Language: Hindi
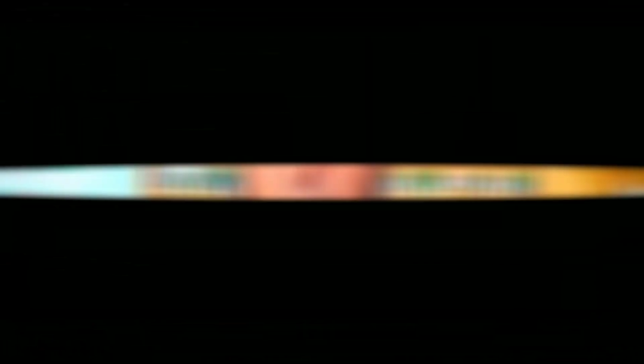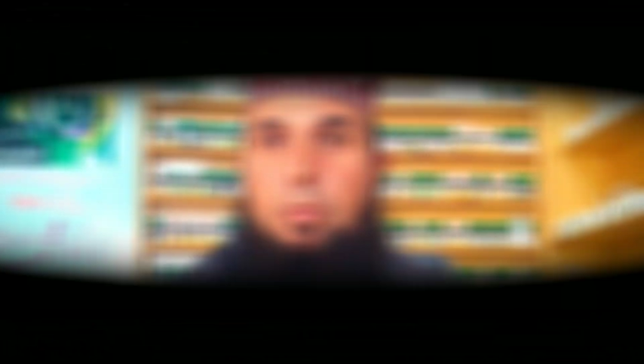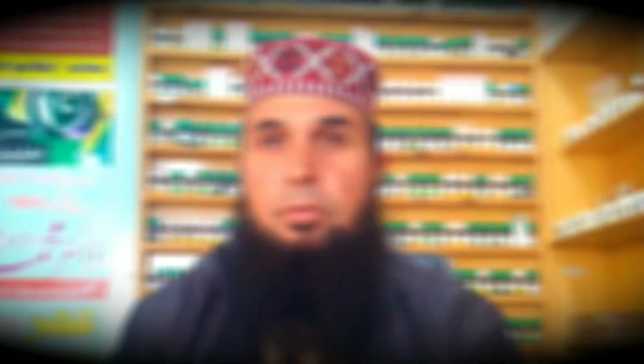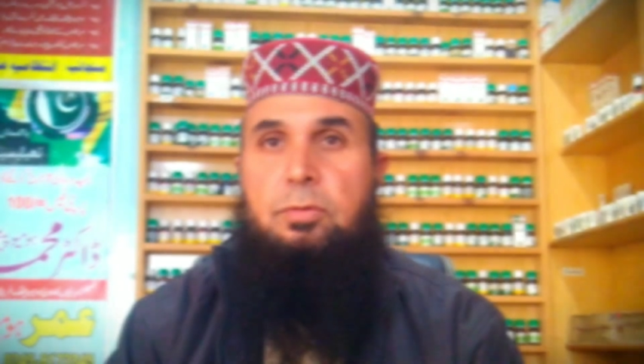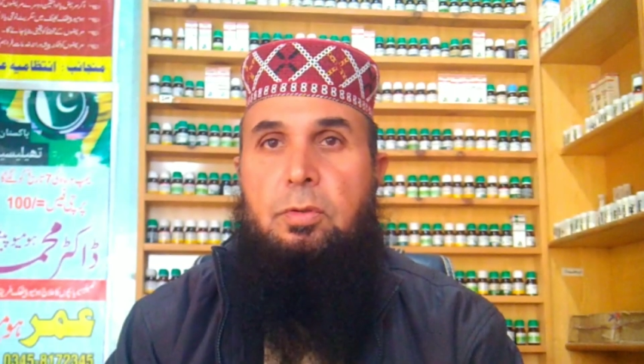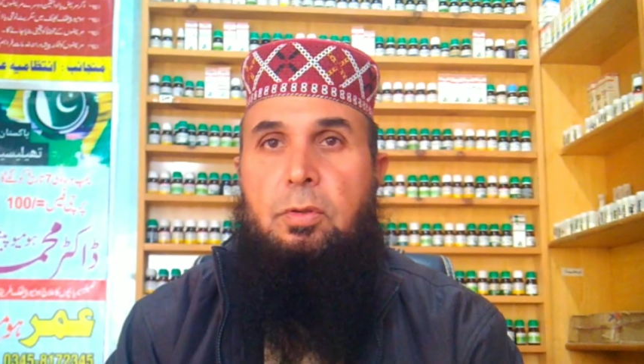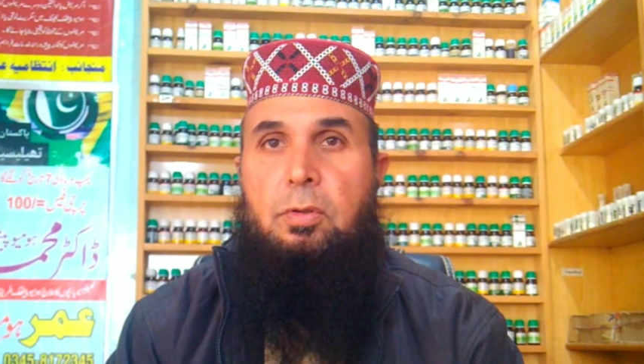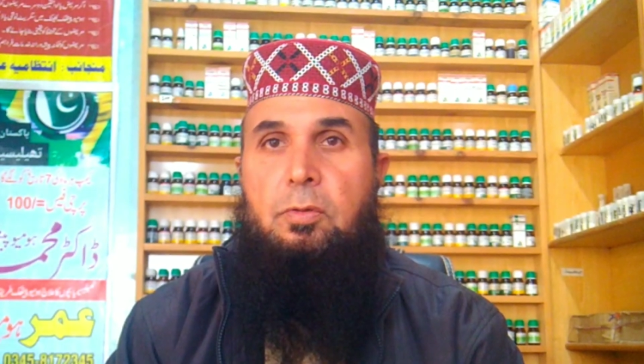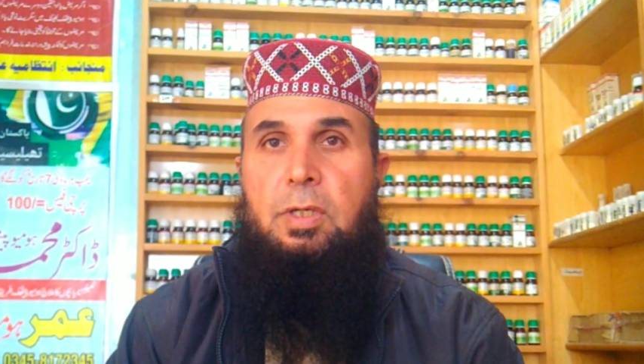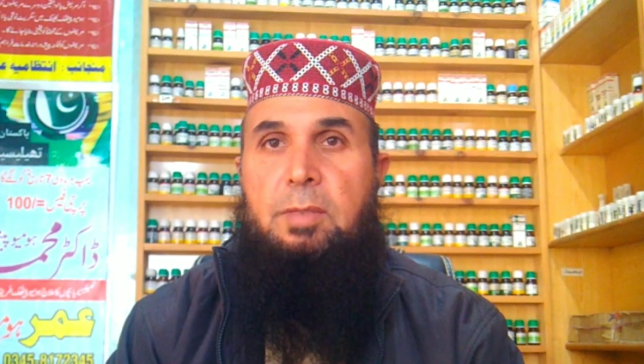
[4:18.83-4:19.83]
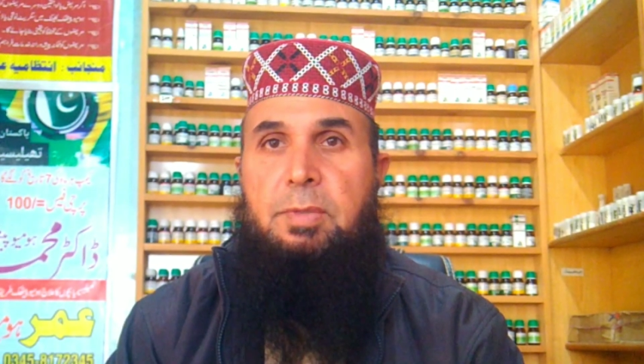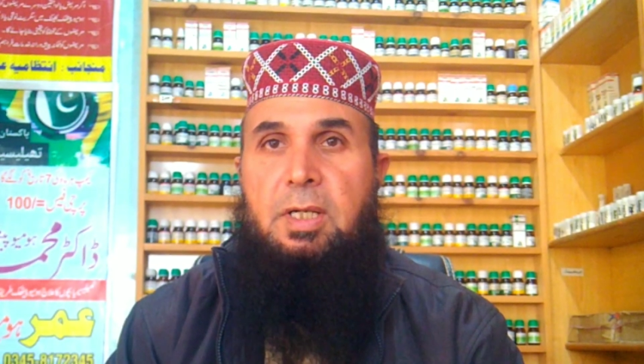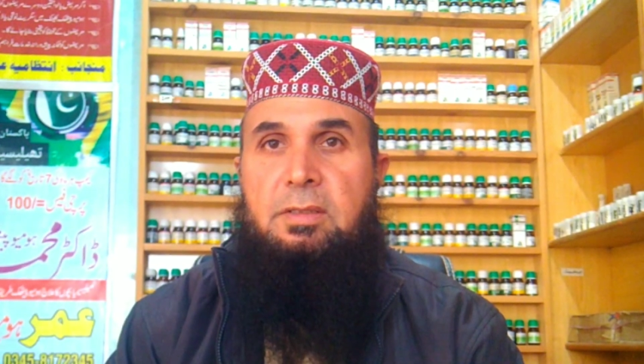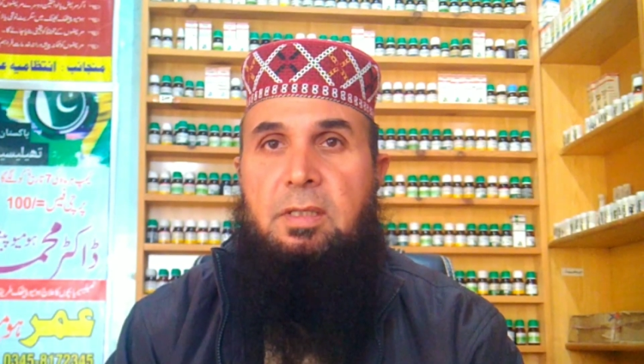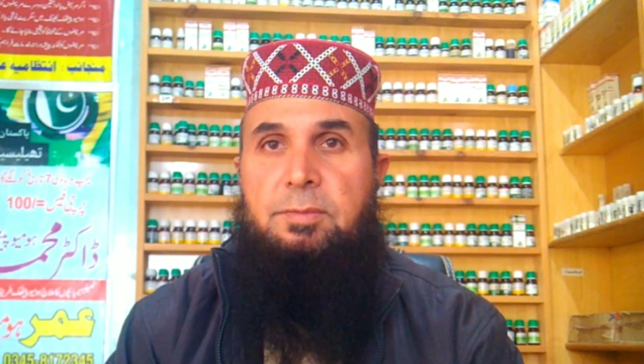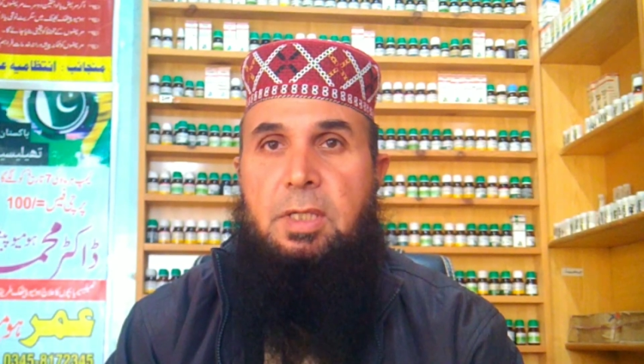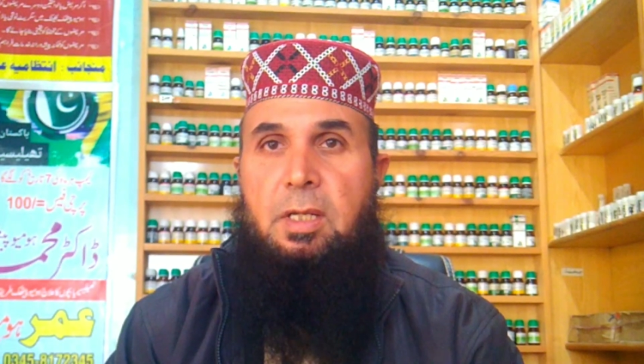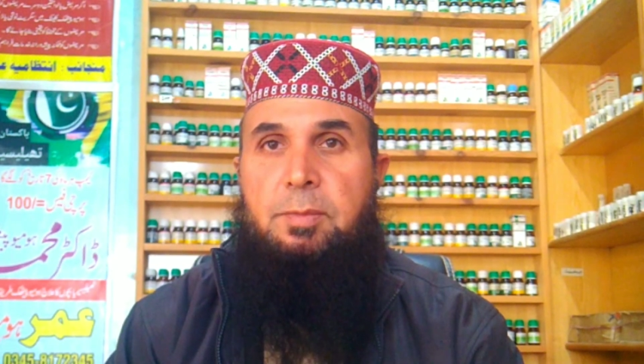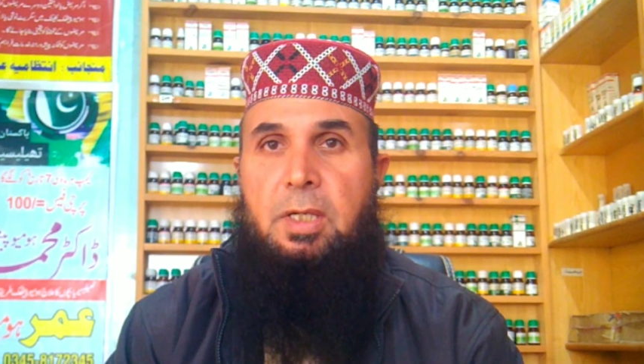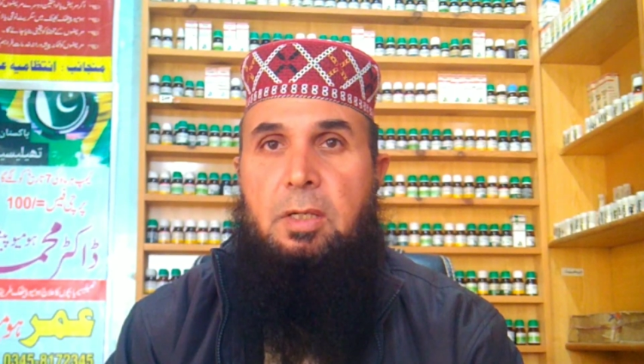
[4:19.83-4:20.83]
दोस्तों कोई बात
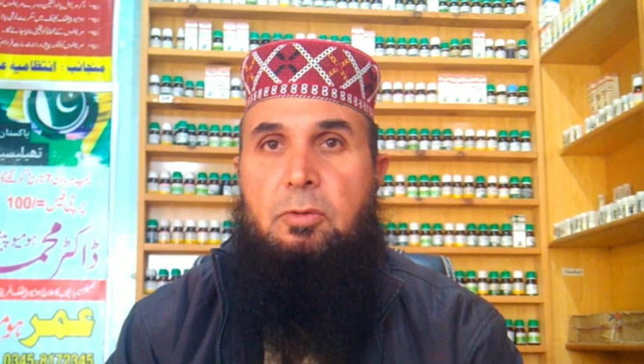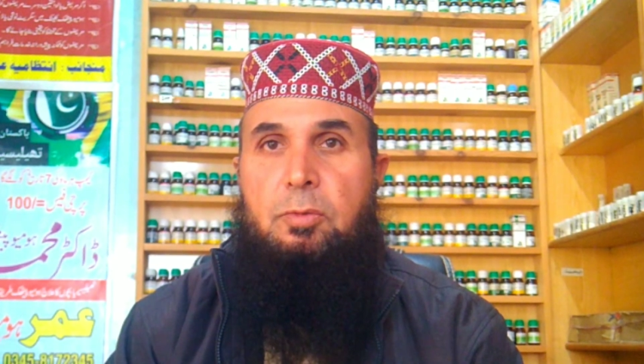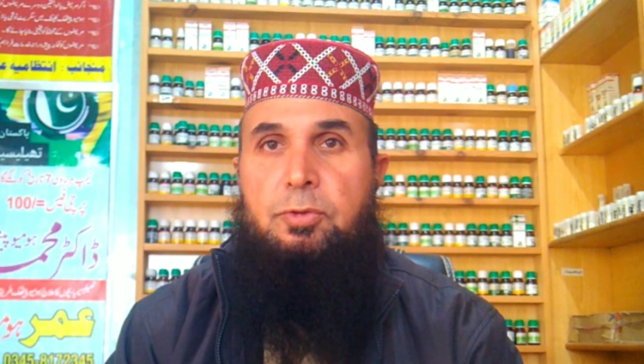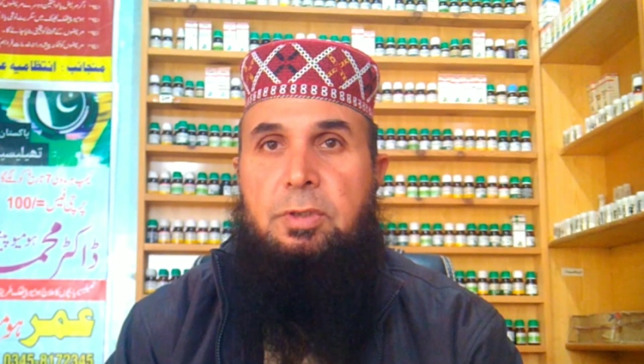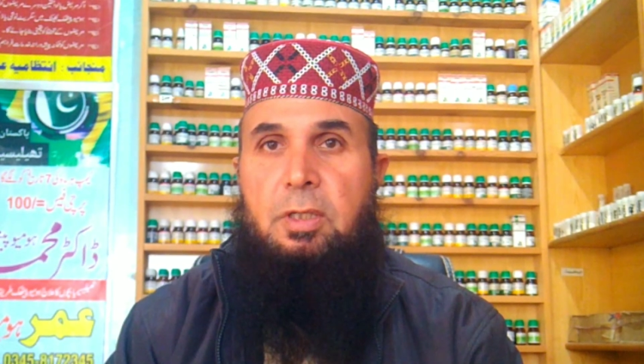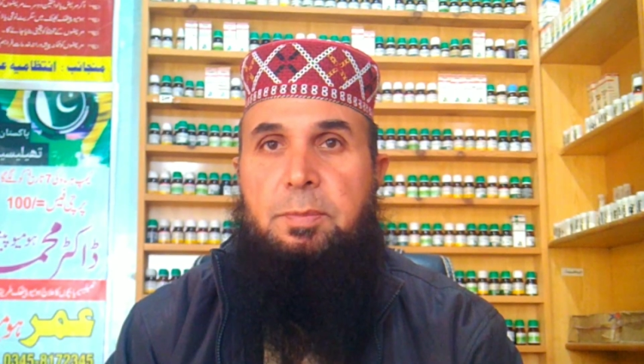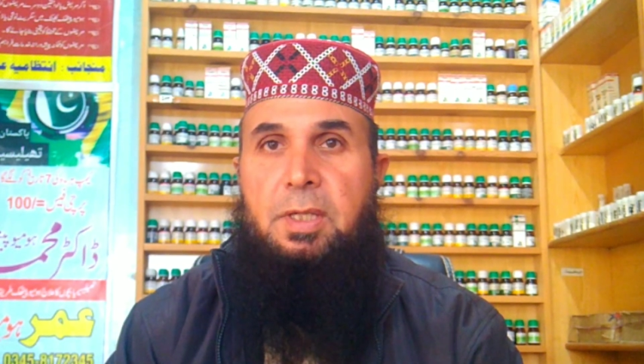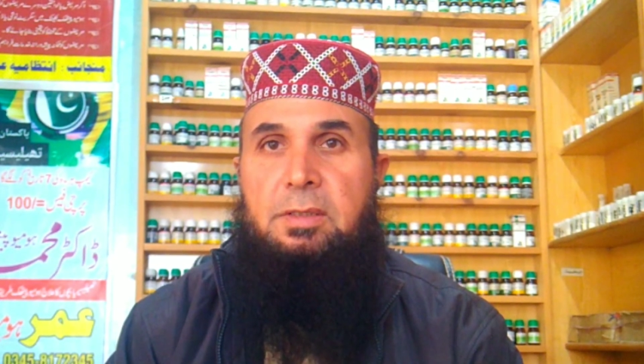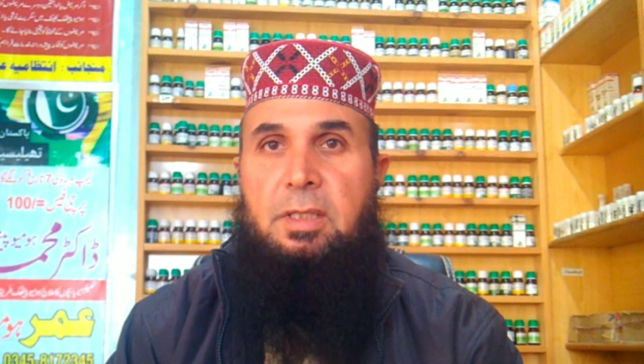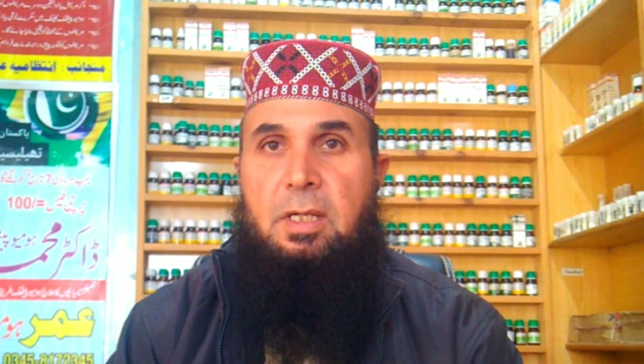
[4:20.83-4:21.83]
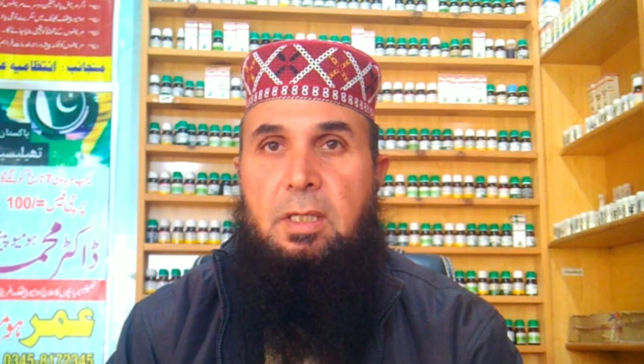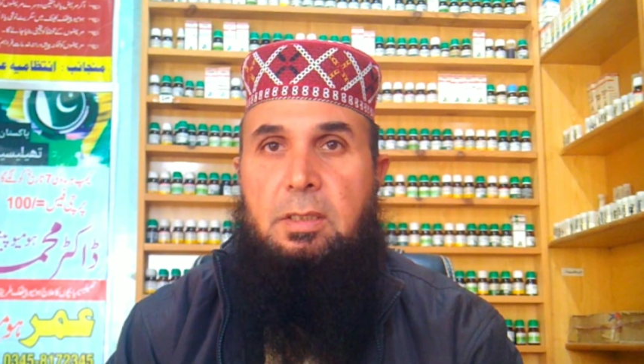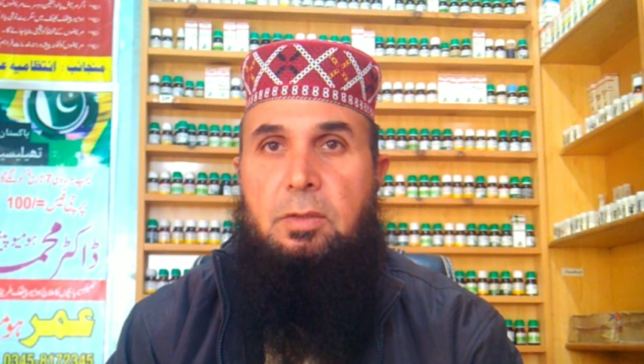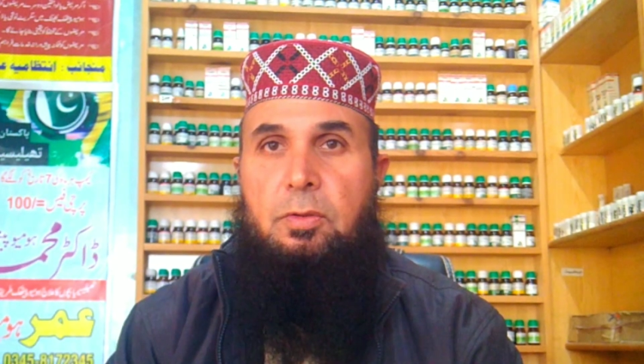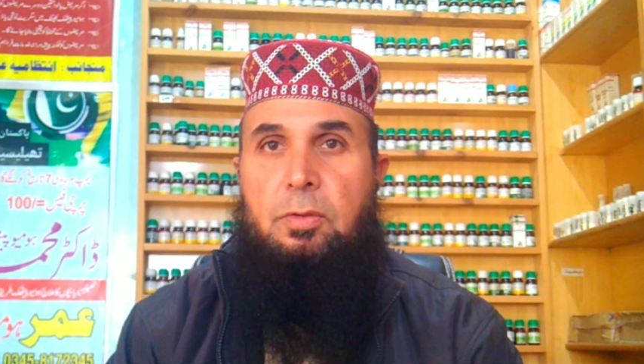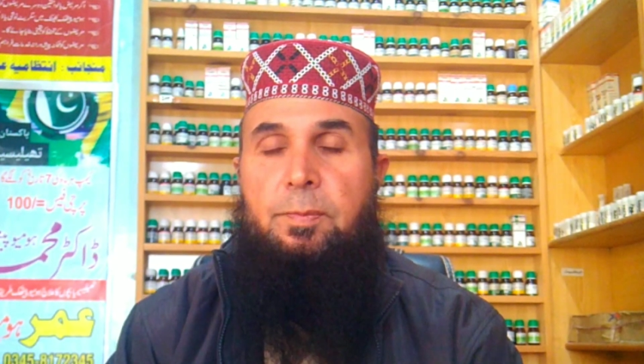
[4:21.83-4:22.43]
समझने में आपको मुश्किल पेश आ रही हो